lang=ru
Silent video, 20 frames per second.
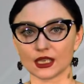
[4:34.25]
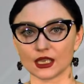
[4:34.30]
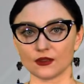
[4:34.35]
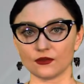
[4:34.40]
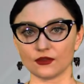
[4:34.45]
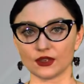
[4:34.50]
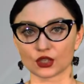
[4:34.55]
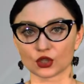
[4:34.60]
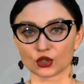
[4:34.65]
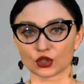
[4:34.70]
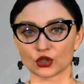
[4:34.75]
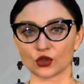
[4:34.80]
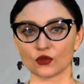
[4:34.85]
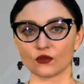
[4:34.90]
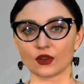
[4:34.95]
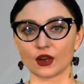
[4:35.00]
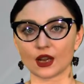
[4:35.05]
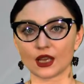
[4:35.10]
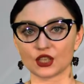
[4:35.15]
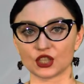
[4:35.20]
заявил, что
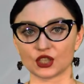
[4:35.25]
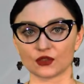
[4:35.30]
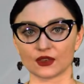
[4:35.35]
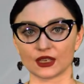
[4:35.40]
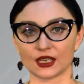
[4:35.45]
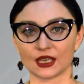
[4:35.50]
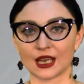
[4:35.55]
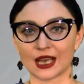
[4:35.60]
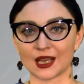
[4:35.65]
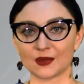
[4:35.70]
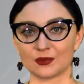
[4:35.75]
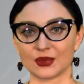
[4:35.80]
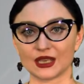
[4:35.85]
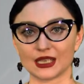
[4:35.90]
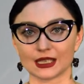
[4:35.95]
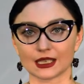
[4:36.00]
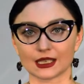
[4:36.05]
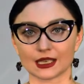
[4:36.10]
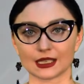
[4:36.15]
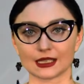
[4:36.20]
выращивание
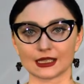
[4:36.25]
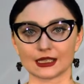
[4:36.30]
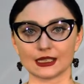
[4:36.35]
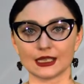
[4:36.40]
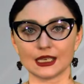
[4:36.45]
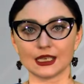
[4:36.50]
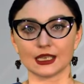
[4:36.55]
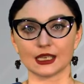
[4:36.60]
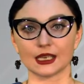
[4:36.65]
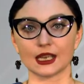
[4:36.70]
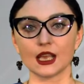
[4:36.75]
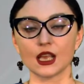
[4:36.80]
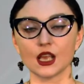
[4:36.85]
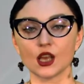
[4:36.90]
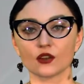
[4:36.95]
опийных растений